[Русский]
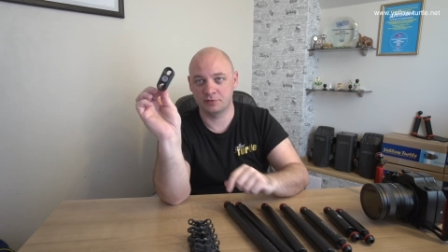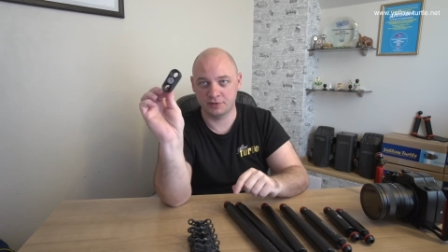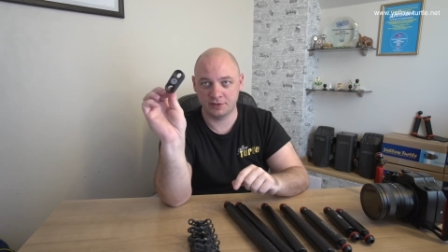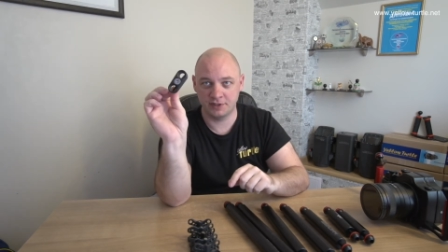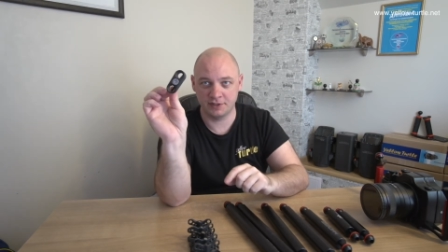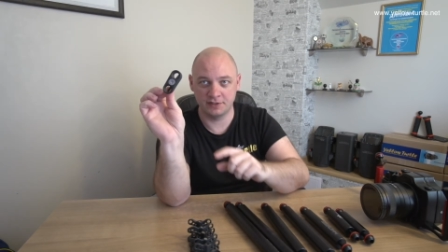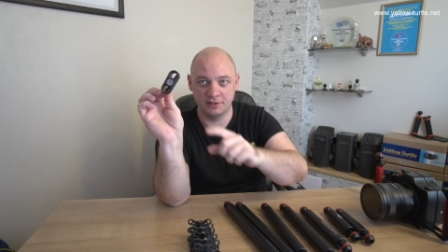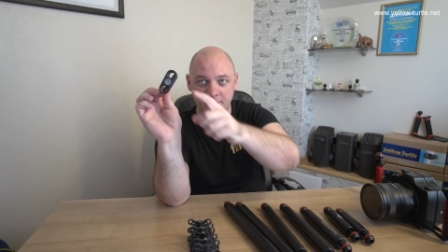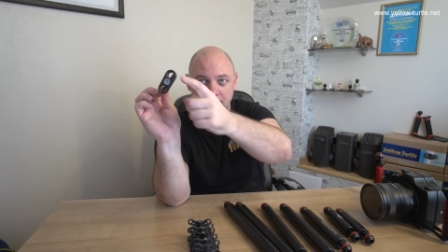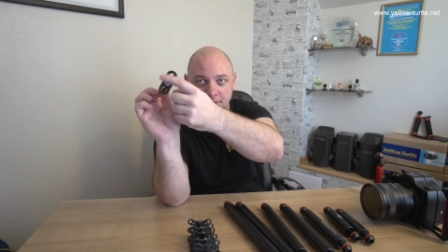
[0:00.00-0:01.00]
То есть здесь
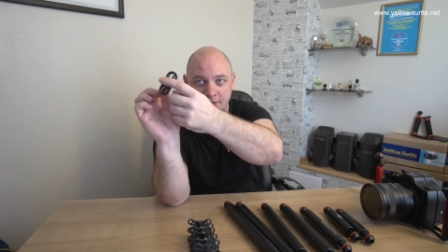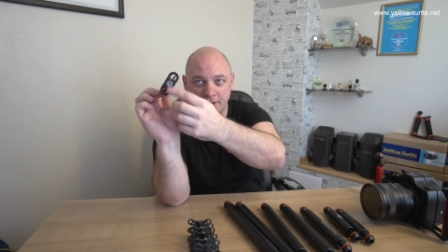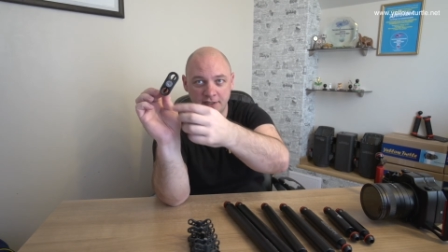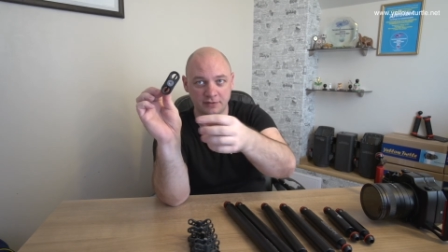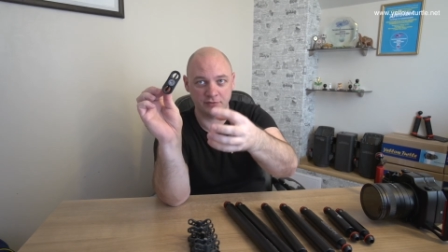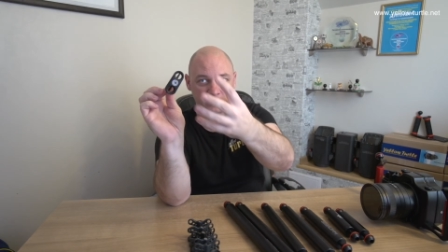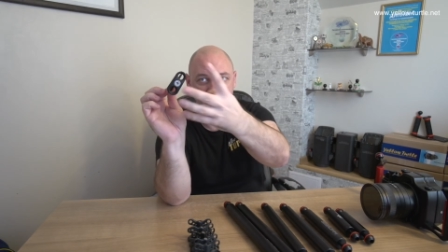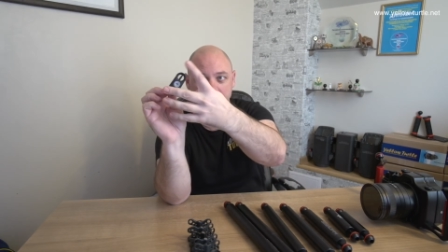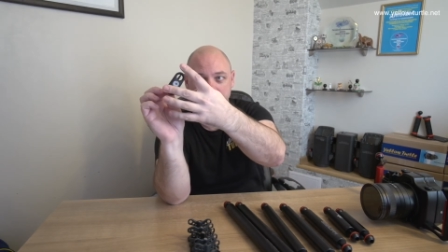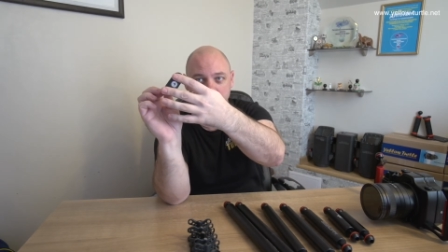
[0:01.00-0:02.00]
двойные, то есть
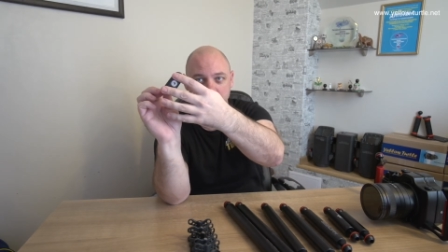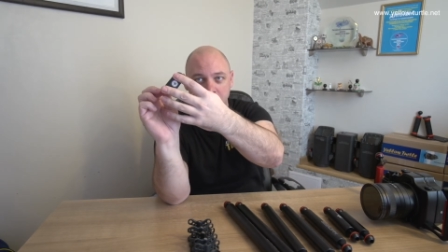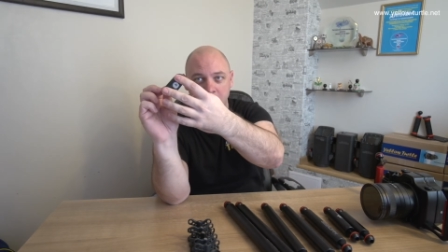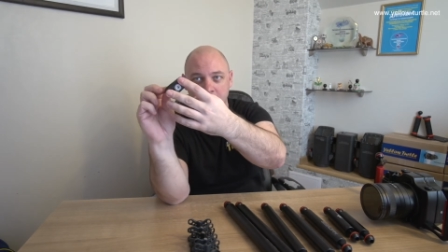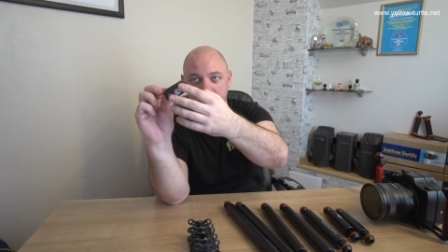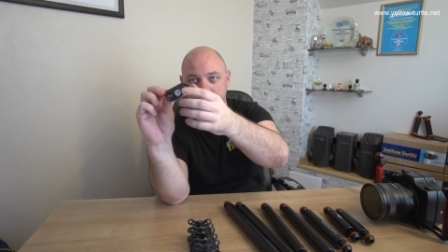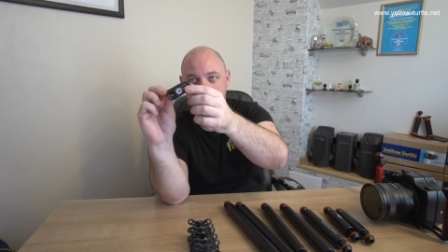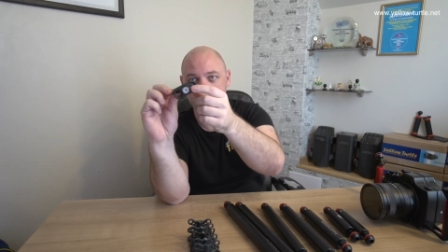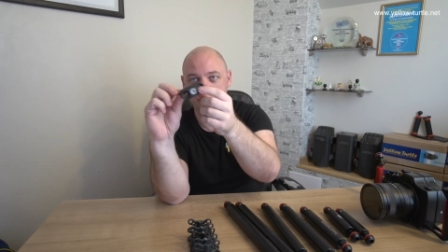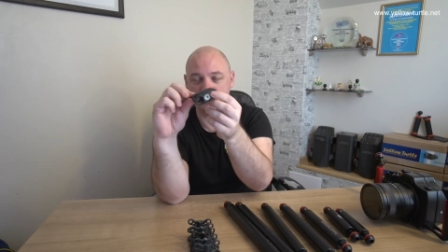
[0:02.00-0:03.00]
для двух шариков.
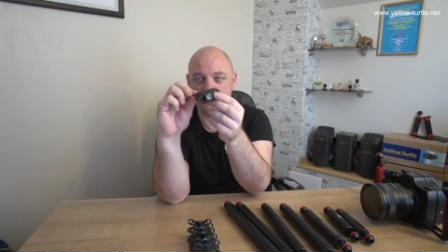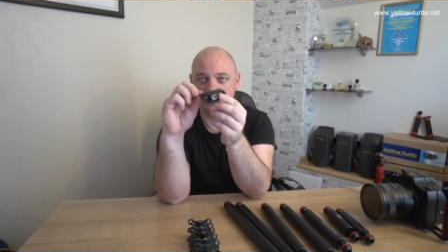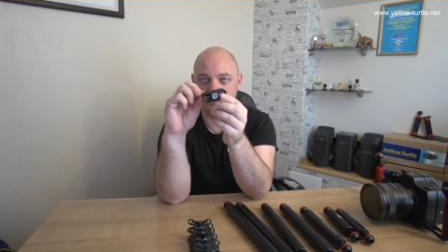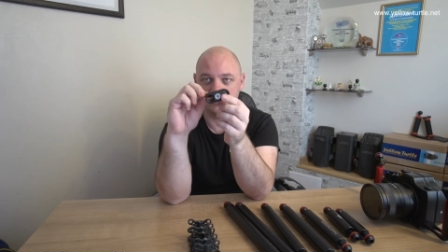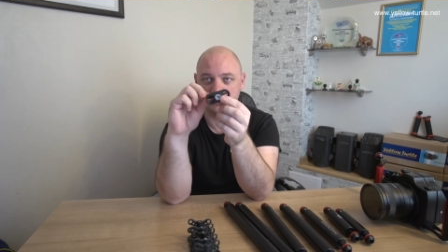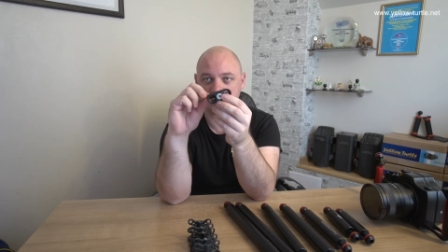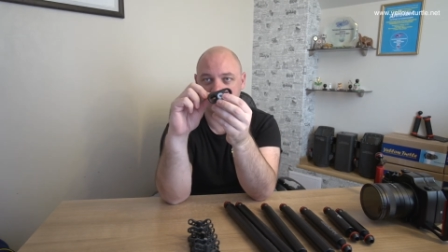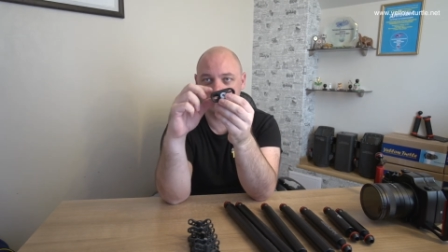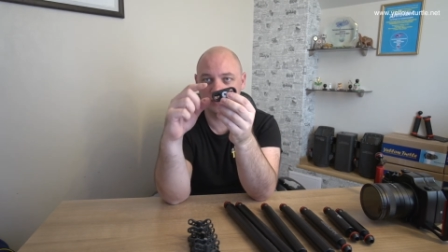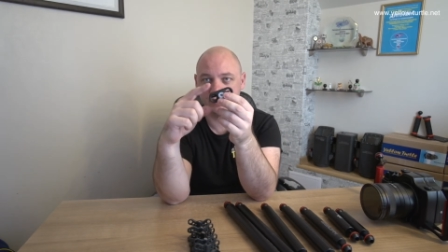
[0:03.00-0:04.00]
Есть еще существует в
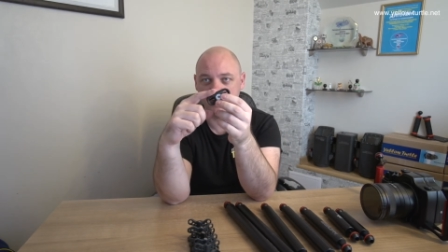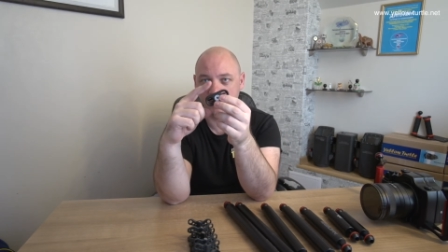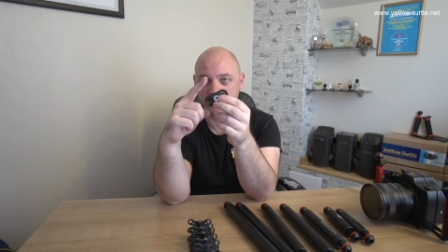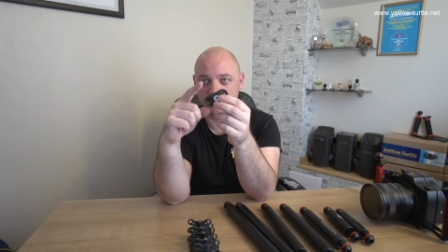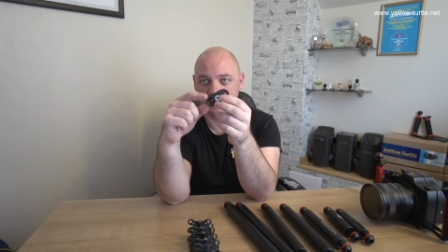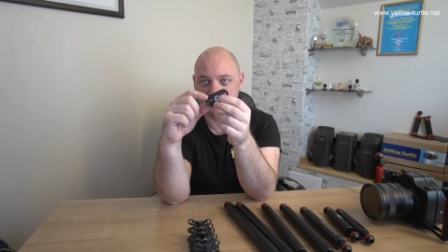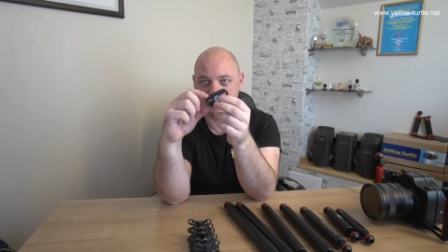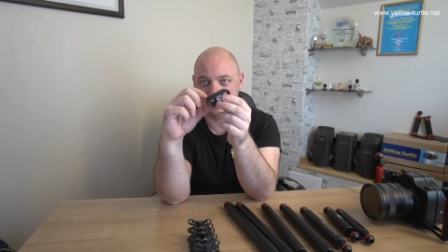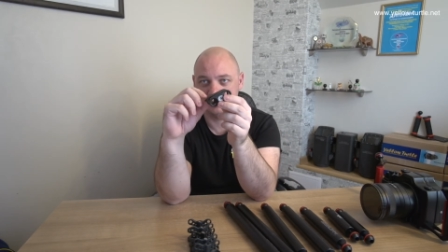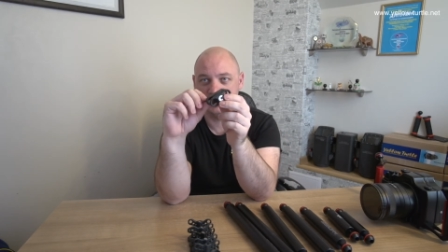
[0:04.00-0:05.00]
природе тройные
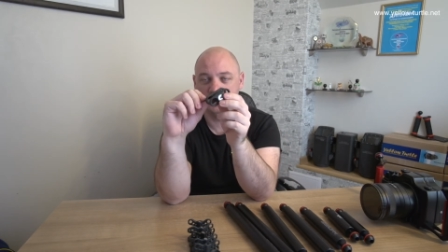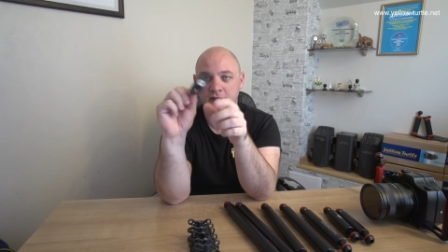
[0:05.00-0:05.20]
зажимы.